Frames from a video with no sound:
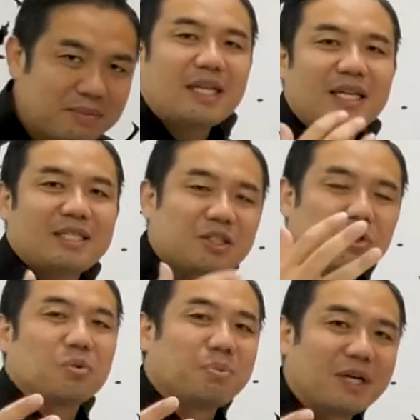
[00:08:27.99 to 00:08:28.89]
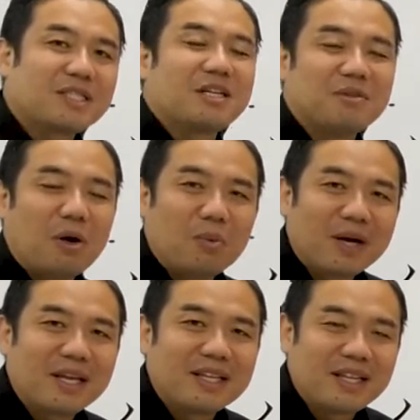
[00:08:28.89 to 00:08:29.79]
ただしちょっとプラスアルファお
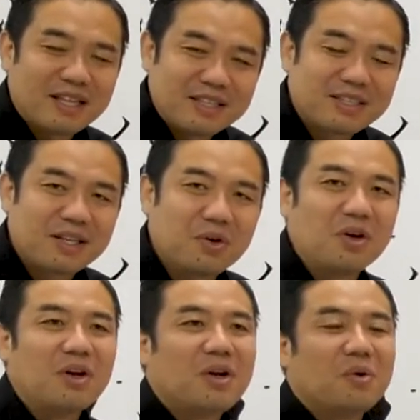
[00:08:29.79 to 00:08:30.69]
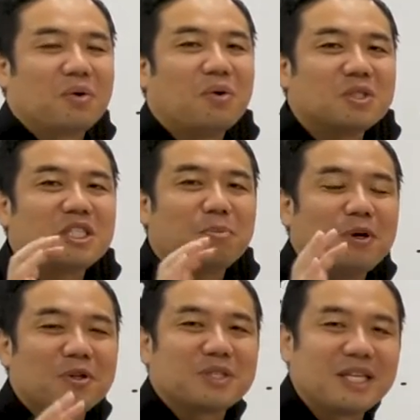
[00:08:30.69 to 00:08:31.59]
まけでなんですけど、この
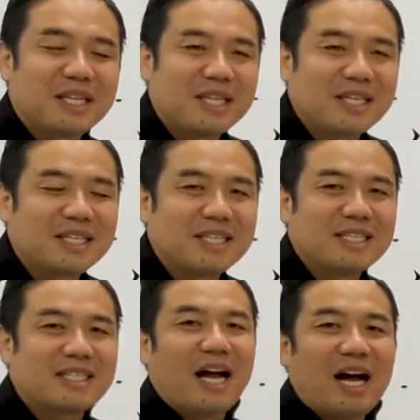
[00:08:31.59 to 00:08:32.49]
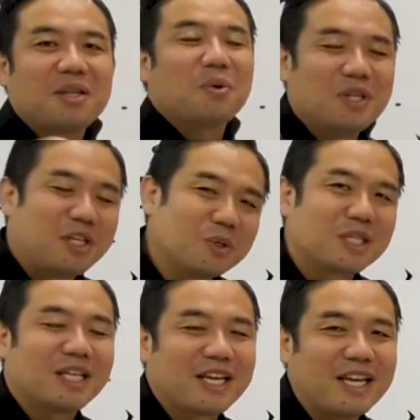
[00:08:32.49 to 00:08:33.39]
コーチングポイント設定した後に気を
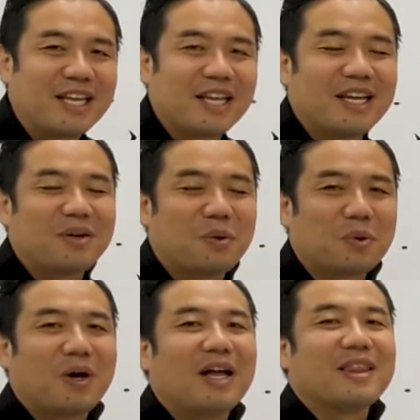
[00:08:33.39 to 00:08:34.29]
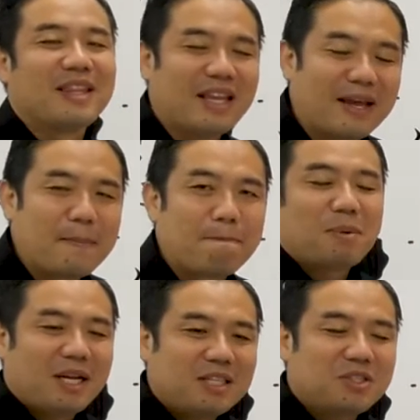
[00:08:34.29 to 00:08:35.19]
つけなきゃいけないことがあって、やっ
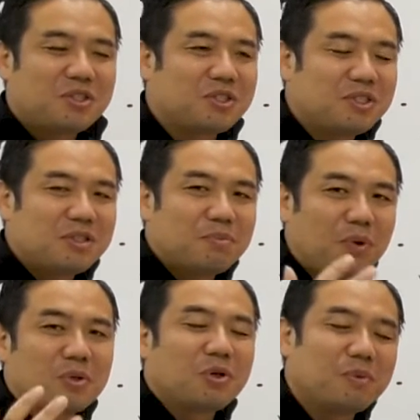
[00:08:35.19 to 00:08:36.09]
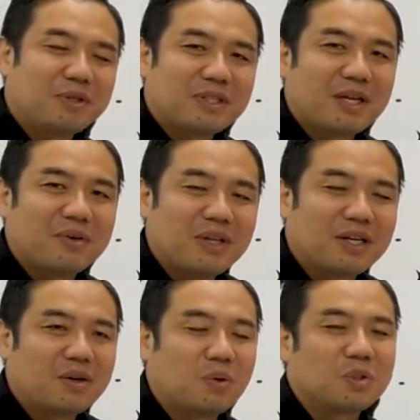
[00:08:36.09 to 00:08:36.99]
ぱ練習中、冒頭にも言ったよう
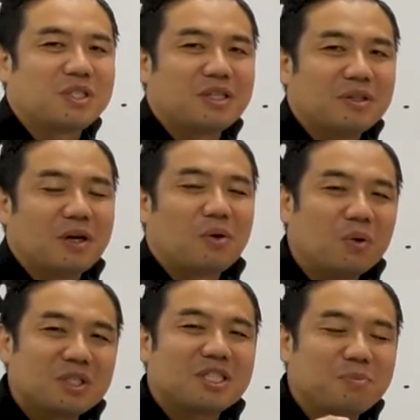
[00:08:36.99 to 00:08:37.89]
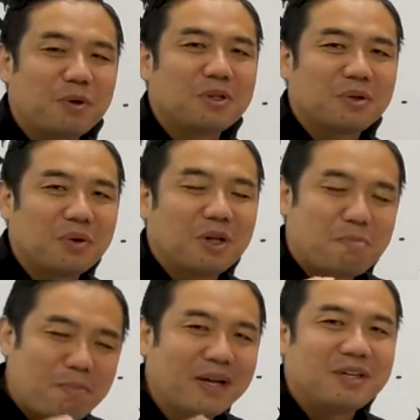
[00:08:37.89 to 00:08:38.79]
に、コーチっていうのはコーチングポイントを
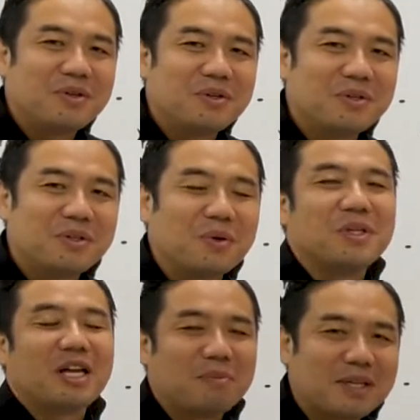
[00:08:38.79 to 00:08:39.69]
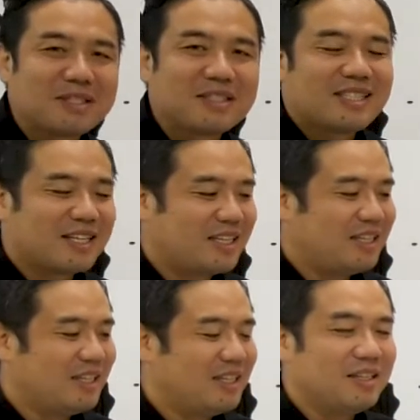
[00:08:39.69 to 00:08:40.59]
いっぱい言うようになります。さっ
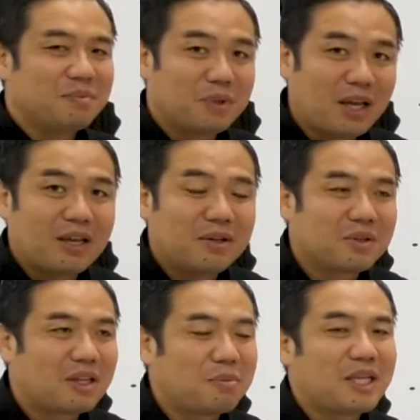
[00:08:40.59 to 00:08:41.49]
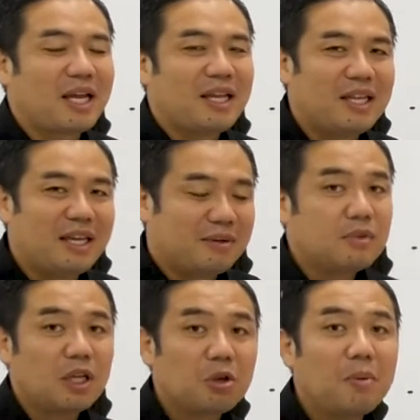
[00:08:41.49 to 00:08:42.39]
きもね、言ったみたいに、
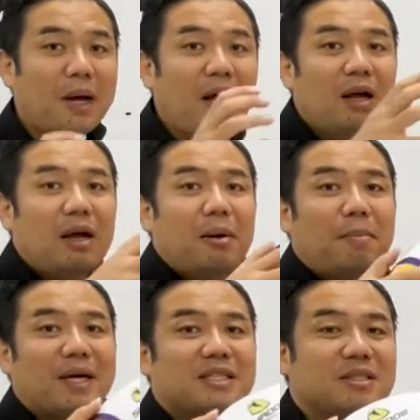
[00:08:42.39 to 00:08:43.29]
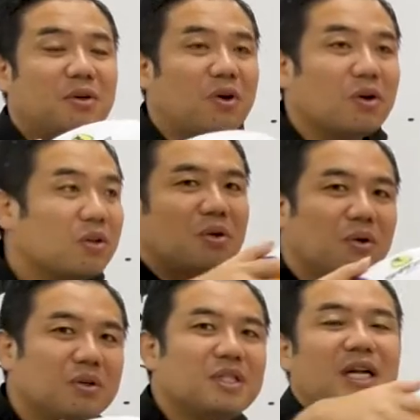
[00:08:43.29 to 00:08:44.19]
例えば、パスを
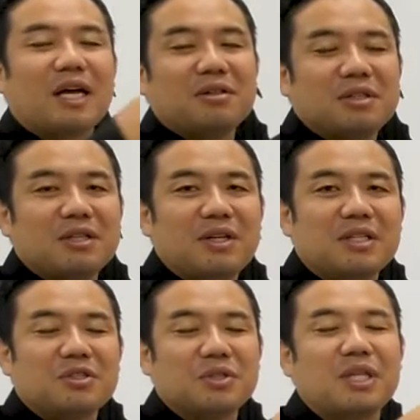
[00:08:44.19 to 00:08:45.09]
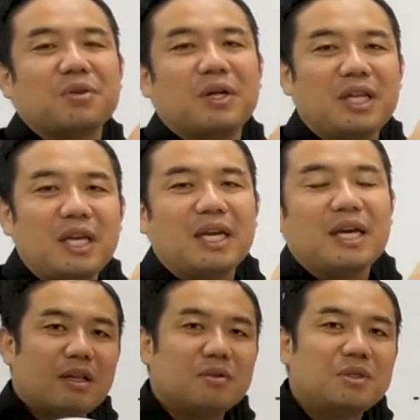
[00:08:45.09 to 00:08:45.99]
遠くに投げるっていう練習をした時に、
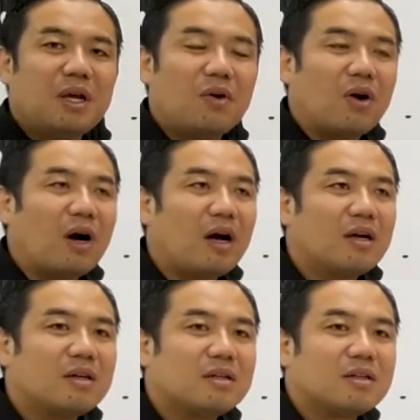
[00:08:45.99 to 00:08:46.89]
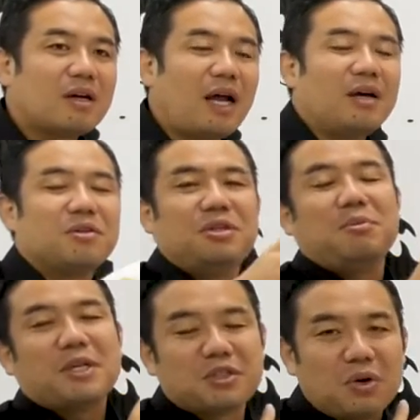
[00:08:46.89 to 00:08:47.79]
ね、腕を早く振
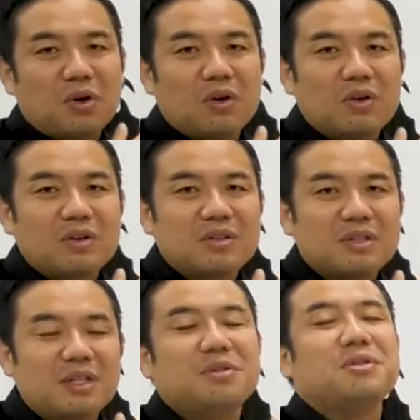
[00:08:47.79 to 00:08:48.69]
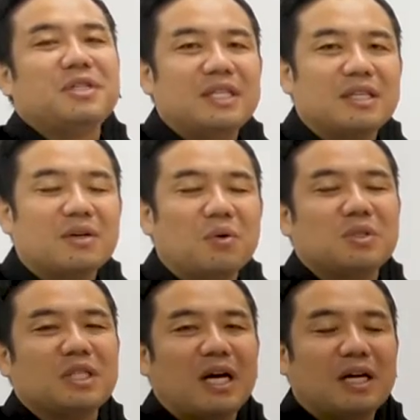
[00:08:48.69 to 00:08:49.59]
りましょう。っていうふうに
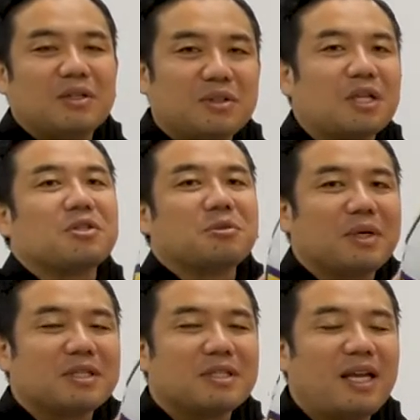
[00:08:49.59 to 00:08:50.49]
コーチが言ったとします。